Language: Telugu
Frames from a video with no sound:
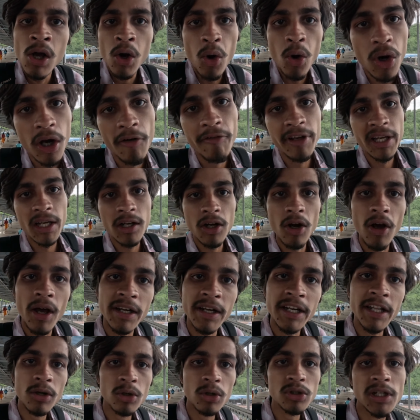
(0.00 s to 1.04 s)
ఒక వీక్లో
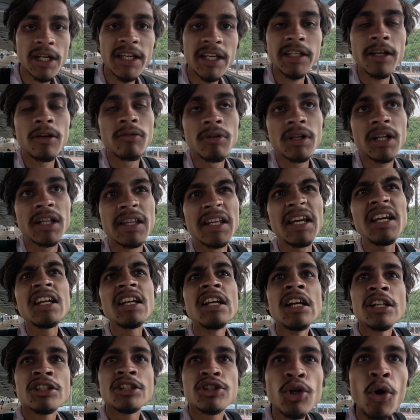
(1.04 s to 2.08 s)
అన్ని రోజులు అయితే ఉంటుంది
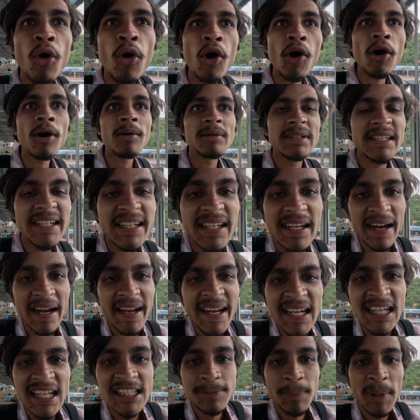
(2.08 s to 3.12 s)
సో ఈ
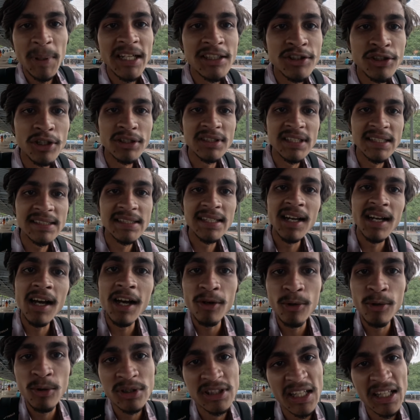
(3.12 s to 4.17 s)
ట్రైన్ ఎక్స్పీరియన్స్ వచ్చేసి
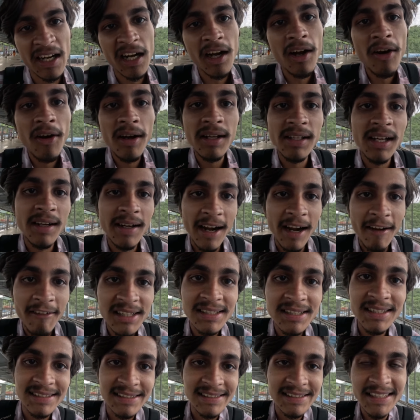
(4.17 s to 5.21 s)
నాకు జనరల్లో కదా
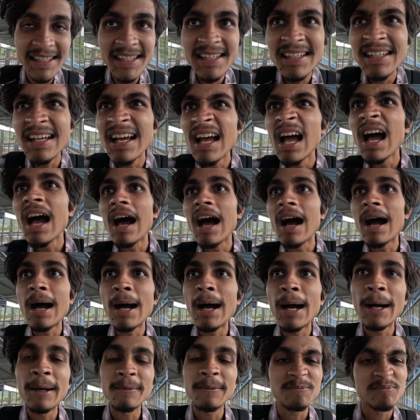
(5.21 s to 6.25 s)
ట్రావెల్ చేసింది
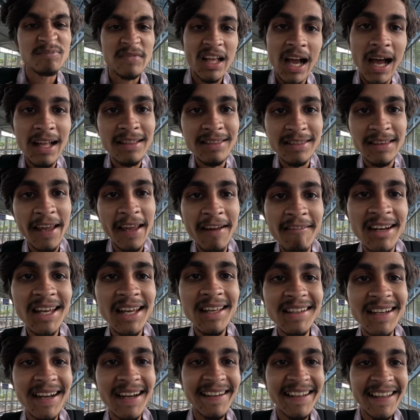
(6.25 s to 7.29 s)
అంతేం
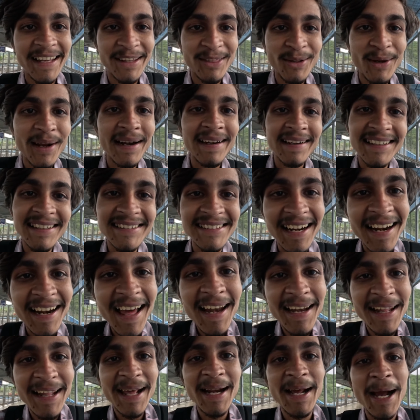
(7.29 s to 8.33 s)
లేదు కానీ ఎందుకంటే
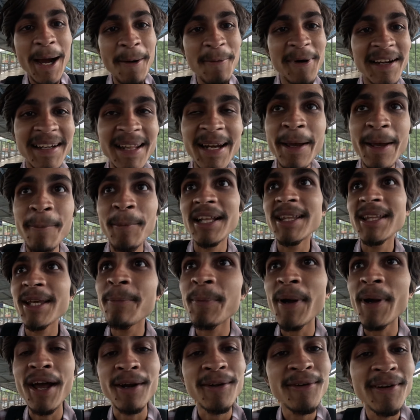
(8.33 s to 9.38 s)
జనాలు లేరు కాబట్టి నేను
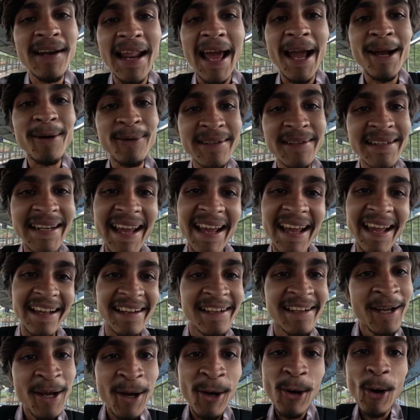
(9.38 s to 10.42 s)
బతికిపోయాను లేకుంటే
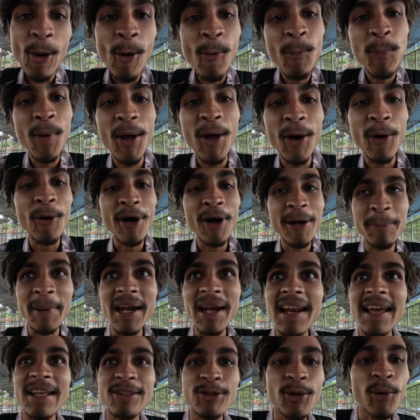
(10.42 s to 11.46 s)
గుంపులో
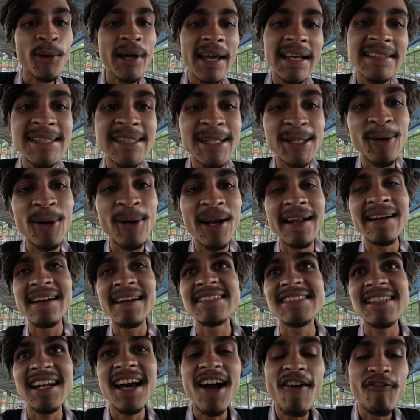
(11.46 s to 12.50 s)
కోడిపిల్లే తొక్కేసేటోళ్ళు నన్ను
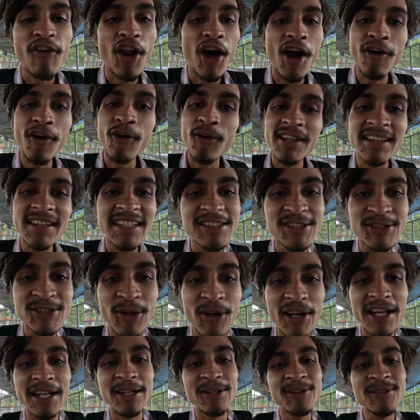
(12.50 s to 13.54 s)
అసలు బ్లాగ్ కూడా
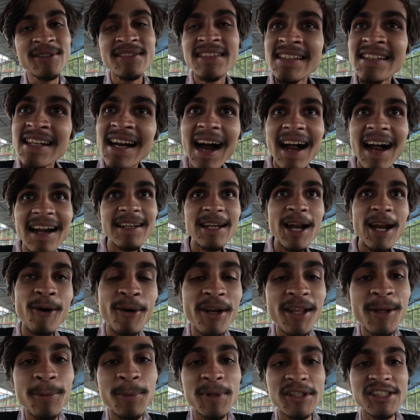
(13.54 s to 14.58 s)
తీసుకోలేను అట్లా
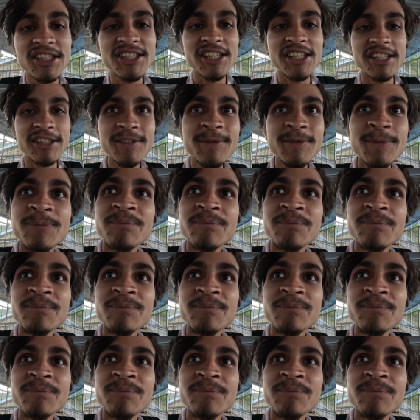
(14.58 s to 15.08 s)
ఉండేది పొజిషను